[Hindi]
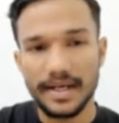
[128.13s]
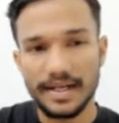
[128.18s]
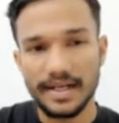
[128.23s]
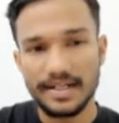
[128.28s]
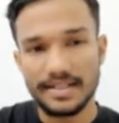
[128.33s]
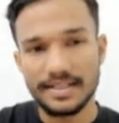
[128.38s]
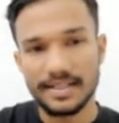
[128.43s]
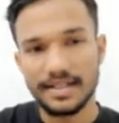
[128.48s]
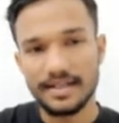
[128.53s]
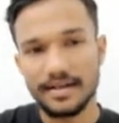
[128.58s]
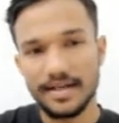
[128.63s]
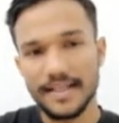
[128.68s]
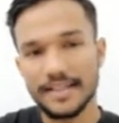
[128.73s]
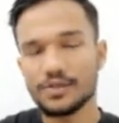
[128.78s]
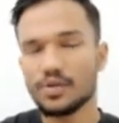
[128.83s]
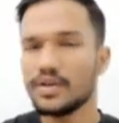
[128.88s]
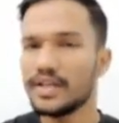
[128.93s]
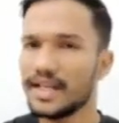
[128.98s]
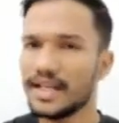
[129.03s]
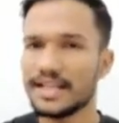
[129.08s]
ब्रेकेट्स है ना
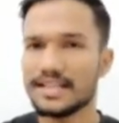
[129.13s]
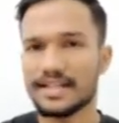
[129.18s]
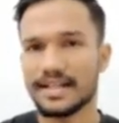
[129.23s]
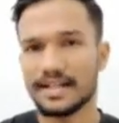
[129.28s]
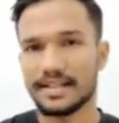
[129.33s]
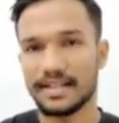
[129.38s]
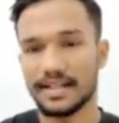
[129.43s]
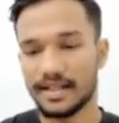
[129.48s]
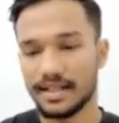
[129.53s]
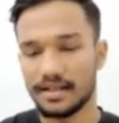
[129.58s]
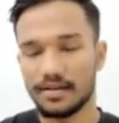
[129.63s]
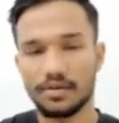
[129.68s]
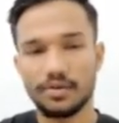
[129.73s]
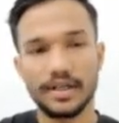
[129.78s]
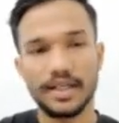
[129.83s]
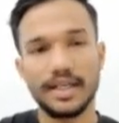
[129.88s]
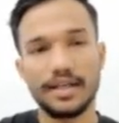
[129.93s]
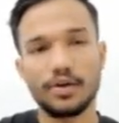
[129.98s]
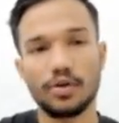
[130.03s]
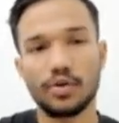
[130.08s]
इसको इरेज कर देगा
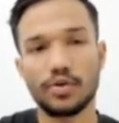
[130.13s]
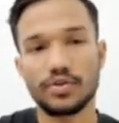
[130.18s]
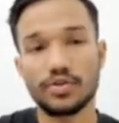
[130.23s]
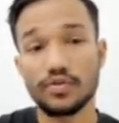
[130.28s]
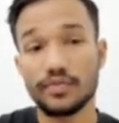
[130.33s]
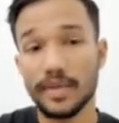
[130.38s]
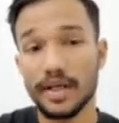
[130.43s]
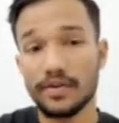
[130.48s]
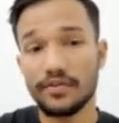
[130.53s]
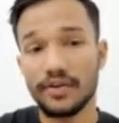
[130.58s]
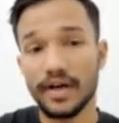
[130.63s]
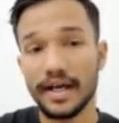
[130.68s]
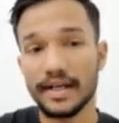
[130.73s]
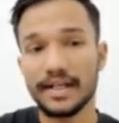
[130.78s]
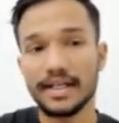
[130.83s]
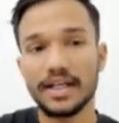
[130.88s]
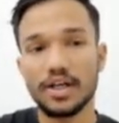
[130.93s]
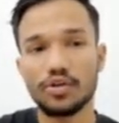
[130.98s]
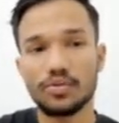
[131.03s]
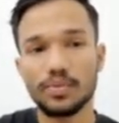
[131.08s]
ओके और जो मेरा
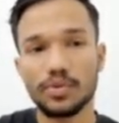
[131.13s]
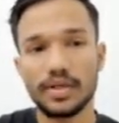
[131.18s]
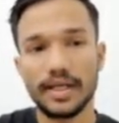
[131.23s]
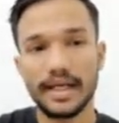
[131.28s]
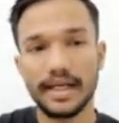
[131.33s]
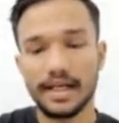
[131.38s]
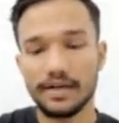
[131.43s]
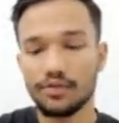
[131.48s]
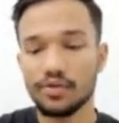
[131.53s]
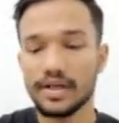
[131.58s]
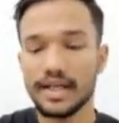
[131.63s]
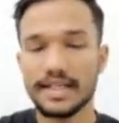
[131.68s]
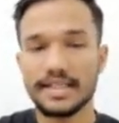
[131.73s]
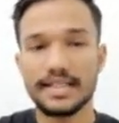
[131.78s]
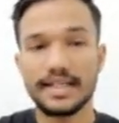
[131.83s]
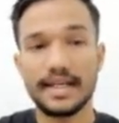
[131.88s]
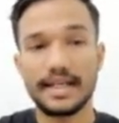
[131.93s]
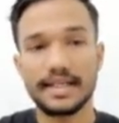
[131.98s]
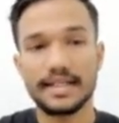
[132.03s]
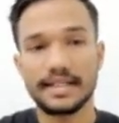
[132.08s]
फाइनल आउटपुट आएगा वो
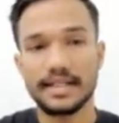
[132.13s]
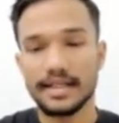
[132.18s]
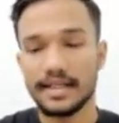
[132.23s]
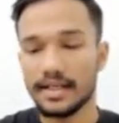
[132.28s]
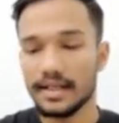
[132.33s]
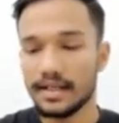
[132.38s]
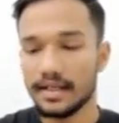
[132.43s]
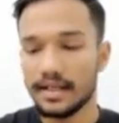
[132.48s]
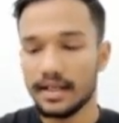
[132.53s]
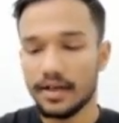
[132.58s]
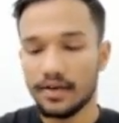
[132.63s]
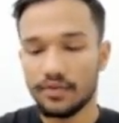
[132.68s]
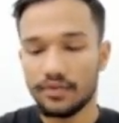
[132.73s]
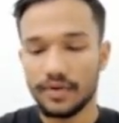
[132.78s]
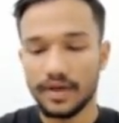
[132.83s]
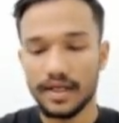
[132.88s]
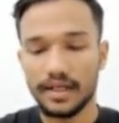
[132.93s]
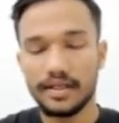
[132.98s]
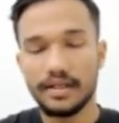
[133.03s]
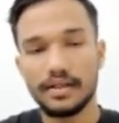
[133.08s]
कैसे आएगा
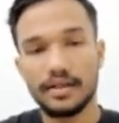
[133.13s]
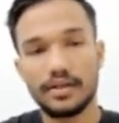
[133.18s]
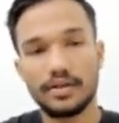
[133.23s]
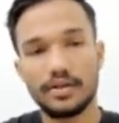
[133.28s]
वन